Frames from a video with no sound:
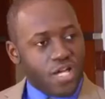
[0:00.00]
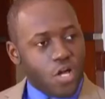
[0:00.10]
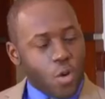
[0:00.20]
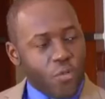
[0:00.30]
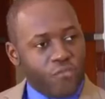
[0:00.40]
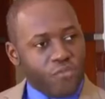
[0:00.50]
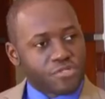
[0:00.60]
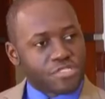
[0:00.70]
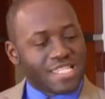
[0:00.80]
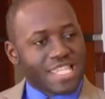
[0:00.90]
comme flux
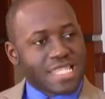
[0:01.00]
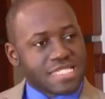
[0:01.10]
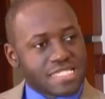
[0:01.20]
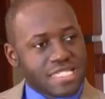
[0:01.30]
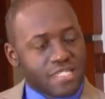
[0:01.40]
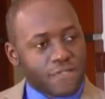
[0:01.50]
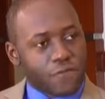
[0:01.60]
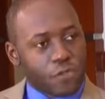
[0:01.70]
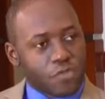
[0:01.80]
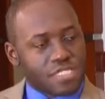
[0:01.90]
illicite
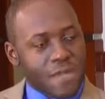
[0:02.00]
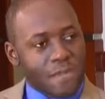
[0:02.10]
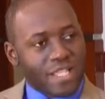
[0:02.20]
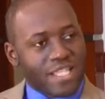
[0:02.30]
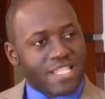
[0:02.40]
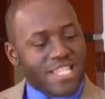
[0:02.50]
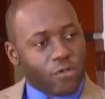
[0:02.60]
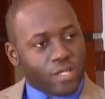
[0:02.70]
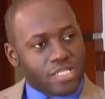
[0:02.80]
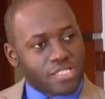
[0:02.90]
utilisé par des
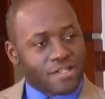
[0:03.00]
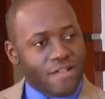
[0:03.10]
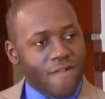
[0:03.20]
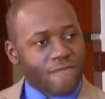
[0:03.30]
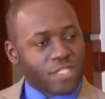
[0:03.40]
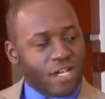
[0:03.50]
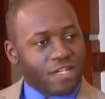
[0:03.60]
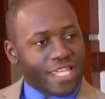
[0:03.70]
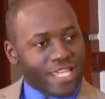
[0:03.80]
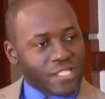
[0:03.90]
terroristes dans
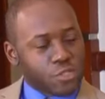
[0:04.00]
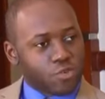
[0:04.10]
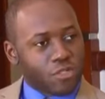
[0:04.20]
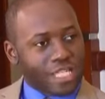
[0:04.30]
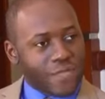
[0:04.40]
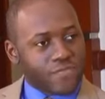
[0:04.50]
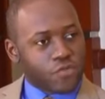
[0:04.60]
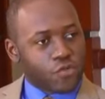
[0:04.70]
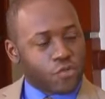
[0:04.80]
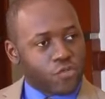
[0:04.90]
les réseaux de
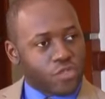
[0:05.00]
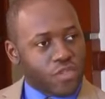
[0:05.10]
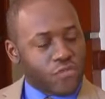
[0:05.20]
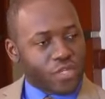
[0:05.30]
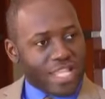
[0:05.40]
crypto-monnaie. Vous qui êtes